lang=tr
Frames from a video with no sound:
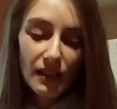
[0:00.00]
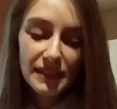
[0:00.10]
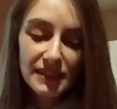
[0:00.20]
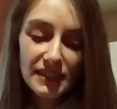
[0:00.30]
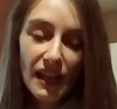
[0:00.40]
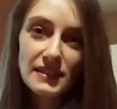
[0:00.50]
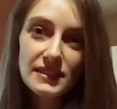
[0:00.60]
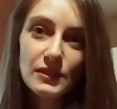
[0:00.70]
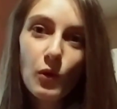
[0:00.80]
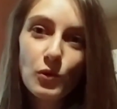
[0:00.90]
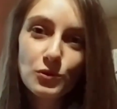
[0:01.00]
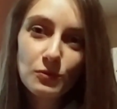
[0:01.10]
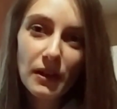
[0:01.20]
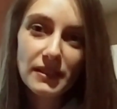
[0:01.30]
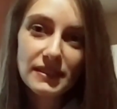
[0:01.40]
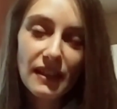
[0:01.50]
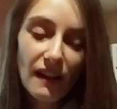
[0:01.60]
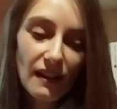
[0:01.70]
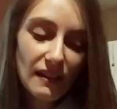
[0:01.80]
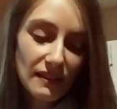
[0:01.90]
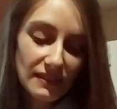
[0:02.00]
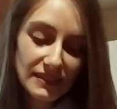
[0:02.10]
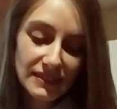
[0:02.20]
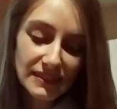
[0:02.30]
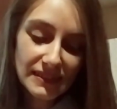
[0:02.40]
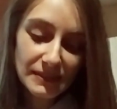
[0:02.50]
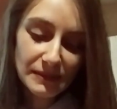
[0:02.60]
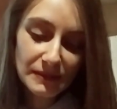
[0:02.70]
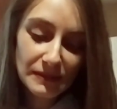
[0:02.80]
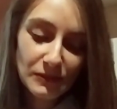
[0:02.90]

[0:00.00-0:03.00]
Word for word: İki tanesini okudum hatta e,